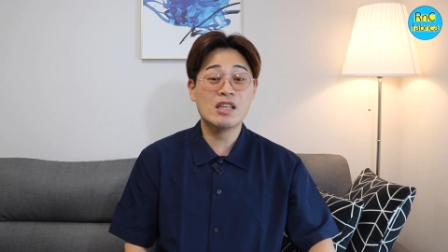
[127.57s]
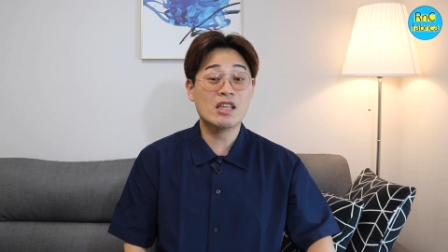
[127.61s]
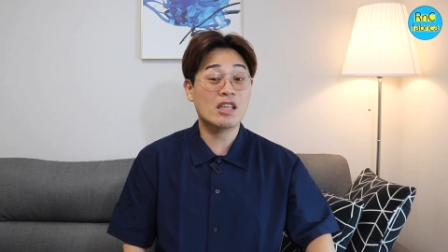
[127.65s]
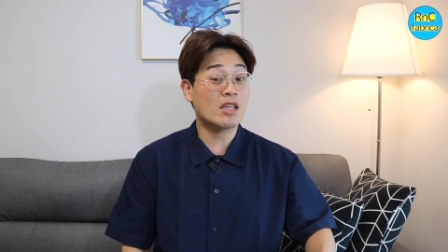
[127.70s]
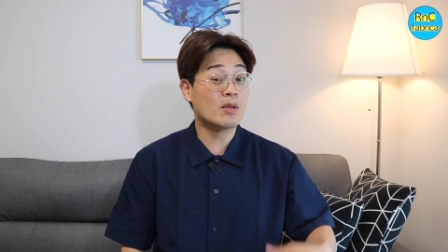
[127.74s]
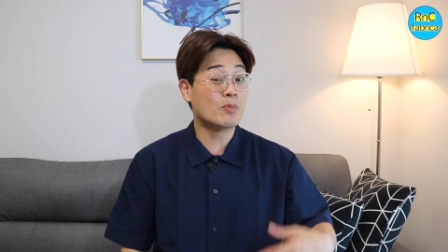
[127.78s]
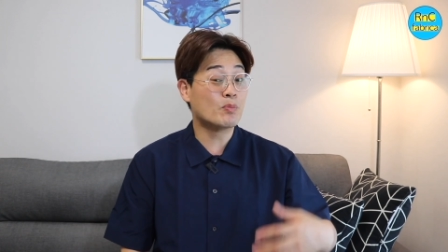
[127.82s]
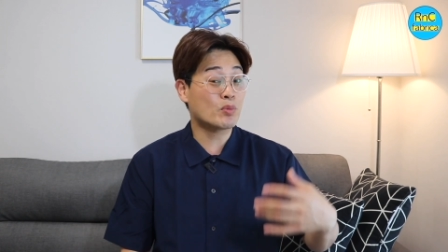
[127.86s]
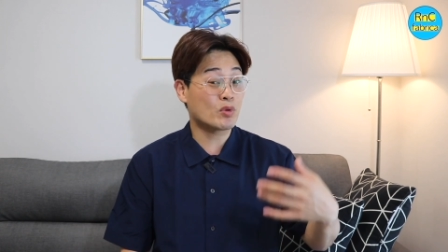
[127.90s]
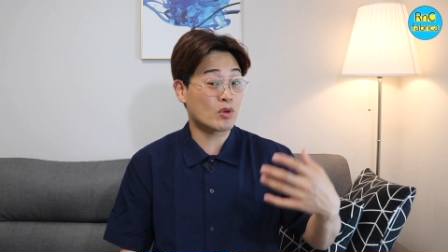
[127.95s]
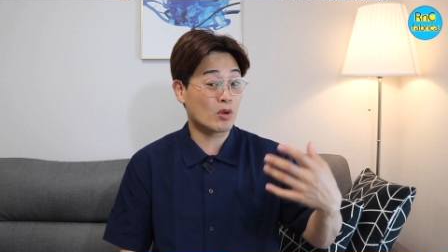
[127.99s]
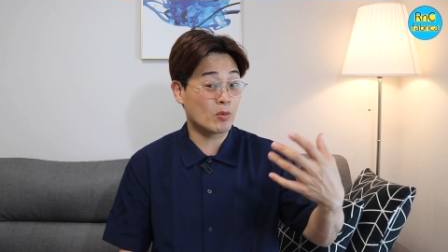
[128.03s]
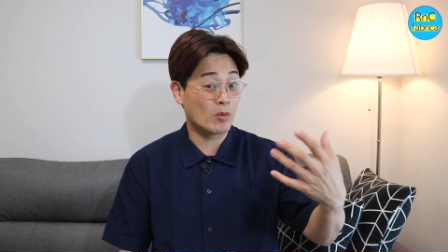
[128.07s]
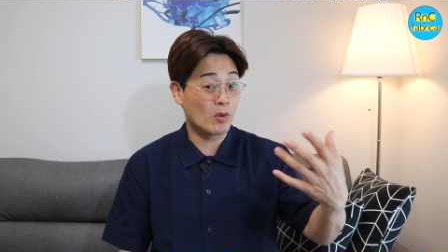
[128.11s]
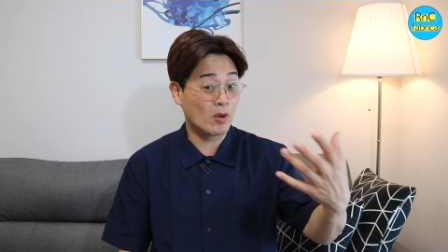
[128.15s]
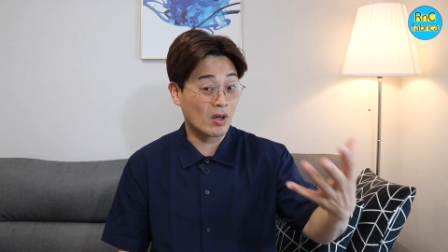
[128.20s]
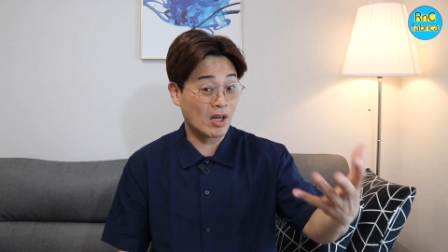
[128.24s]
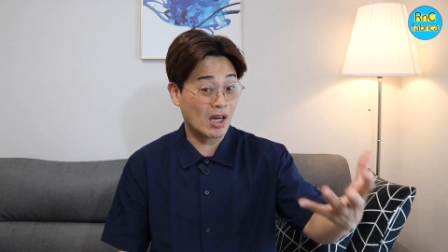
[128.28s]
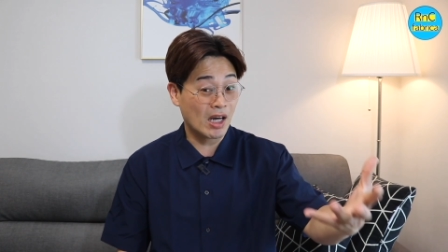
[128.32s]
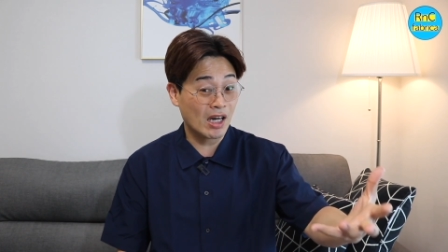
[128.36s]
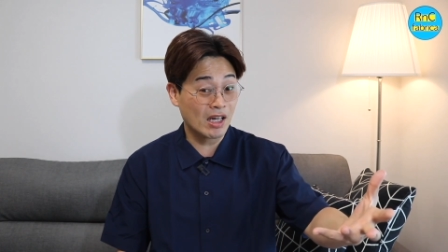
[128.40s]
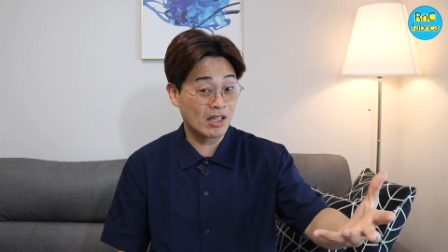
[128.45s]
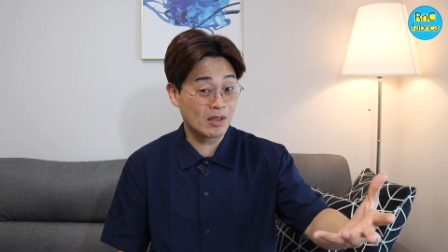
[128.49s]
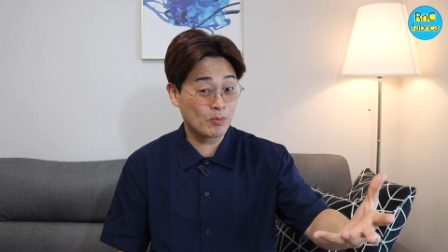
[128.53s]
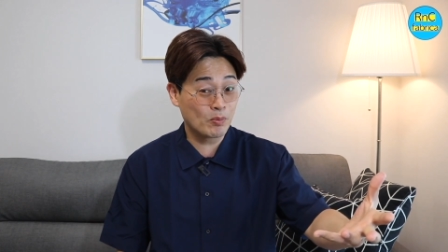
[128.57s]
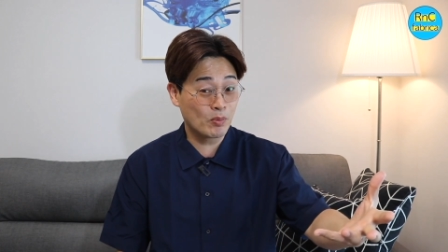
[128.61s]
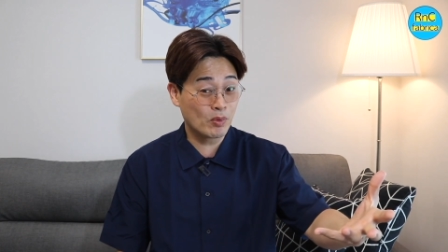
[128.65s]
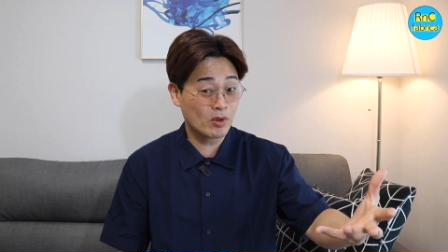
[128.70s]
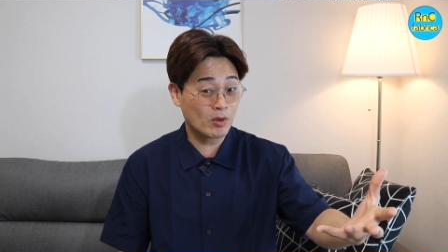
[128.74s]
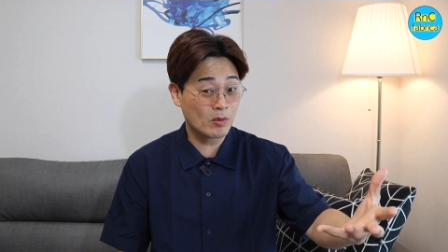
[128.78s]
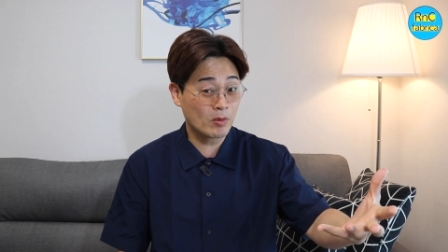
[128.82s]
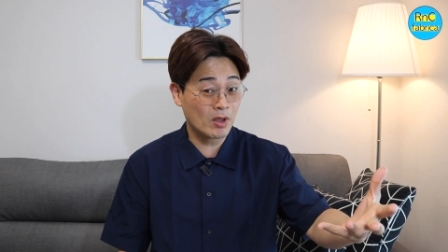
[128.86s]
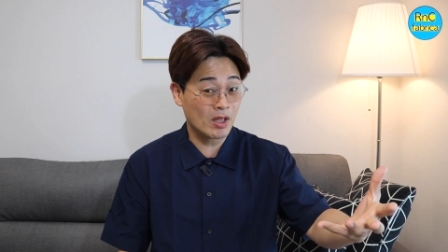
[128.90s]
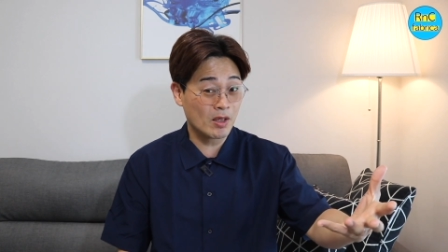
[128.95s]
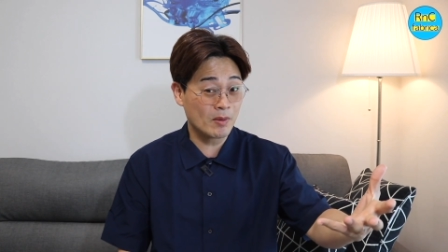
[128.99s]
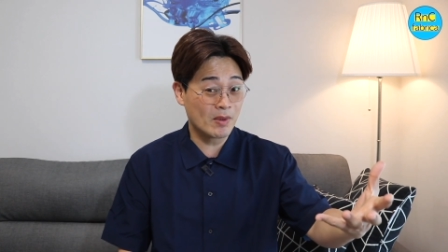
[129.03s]
y provocar
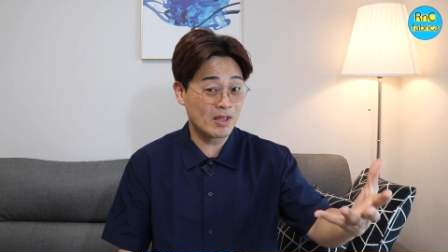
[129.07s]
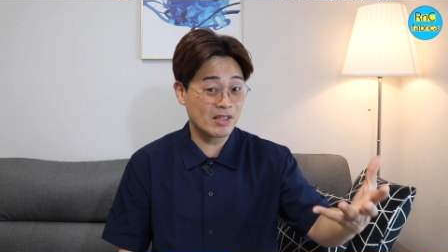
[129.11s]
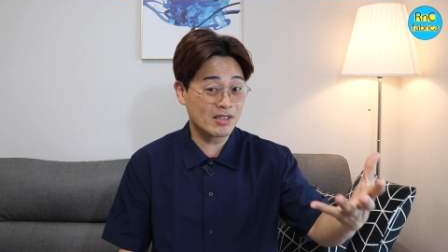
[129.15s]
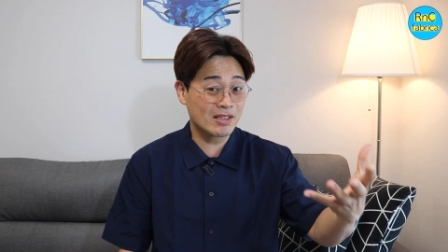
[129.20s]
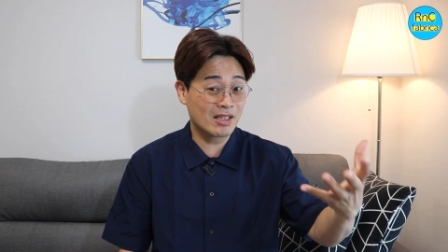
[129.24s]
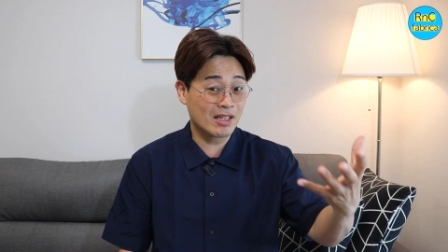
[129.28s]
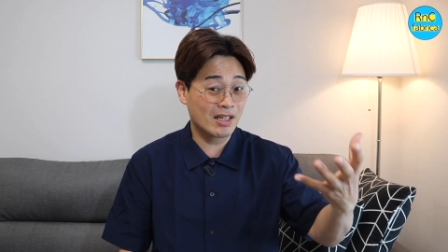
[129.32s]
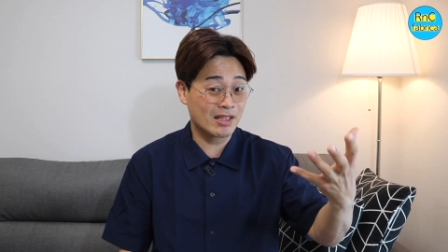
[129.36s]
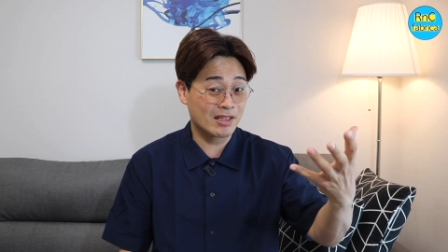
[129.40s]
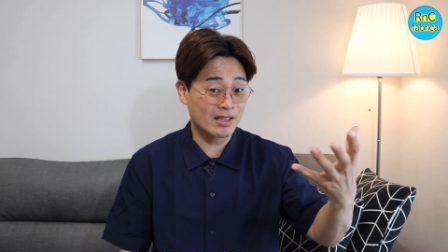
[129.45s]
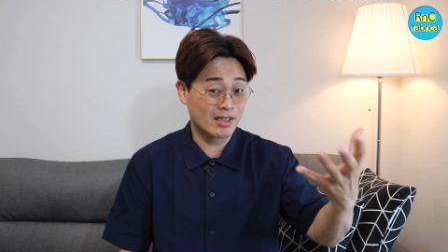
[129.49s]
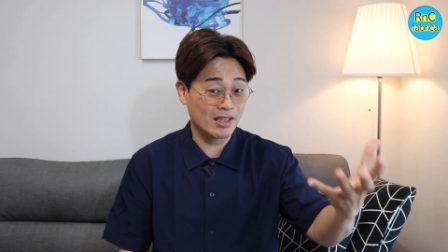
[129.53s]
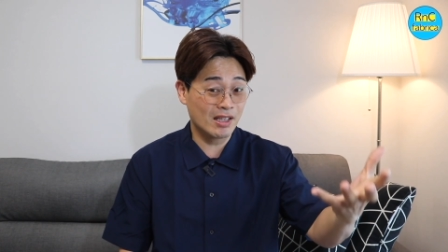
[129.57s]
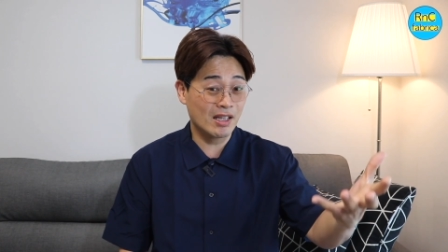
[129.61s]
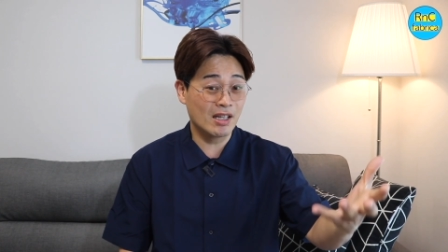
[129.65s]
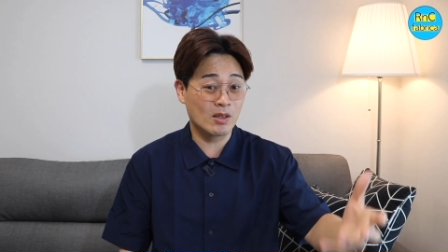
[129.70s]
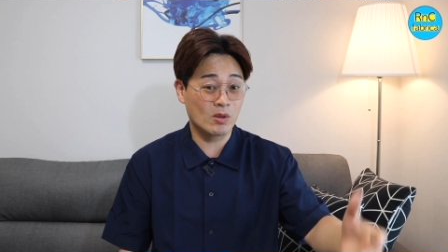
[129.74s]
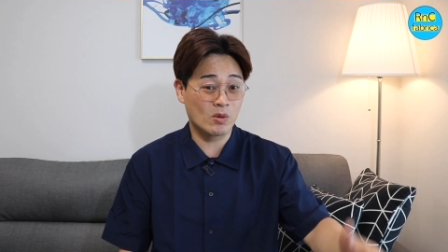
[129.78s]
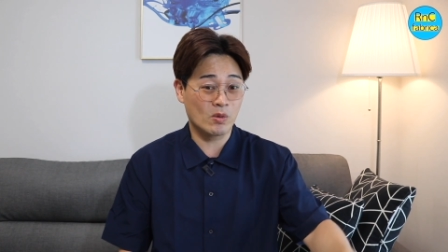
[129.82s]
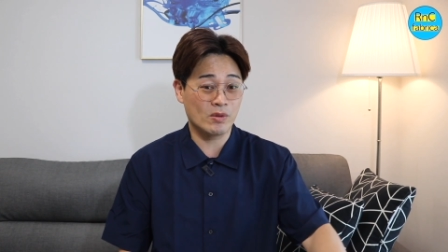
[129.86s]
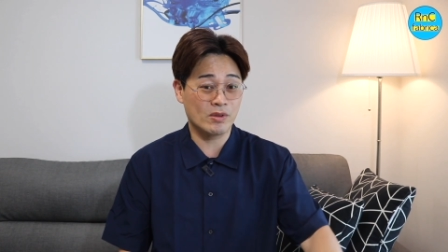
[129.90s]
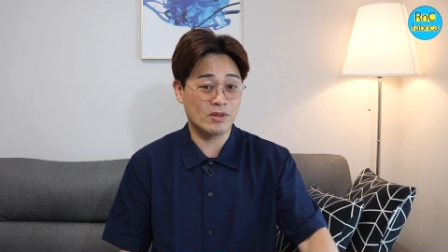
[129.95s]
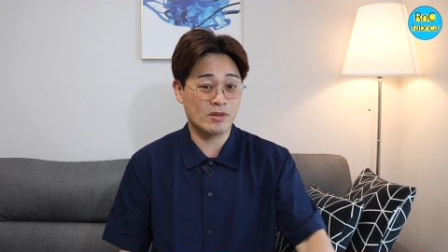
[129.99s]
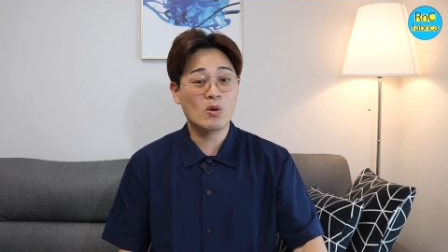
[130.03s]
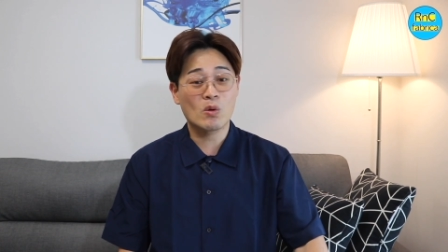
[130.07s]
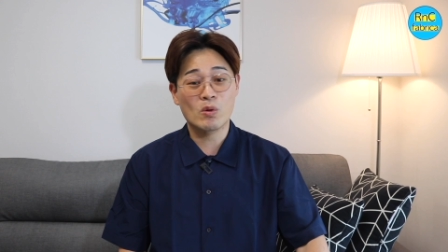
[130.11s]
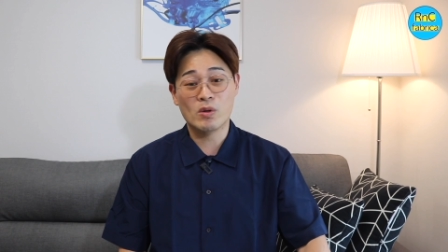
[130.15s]
problemas cardíacos.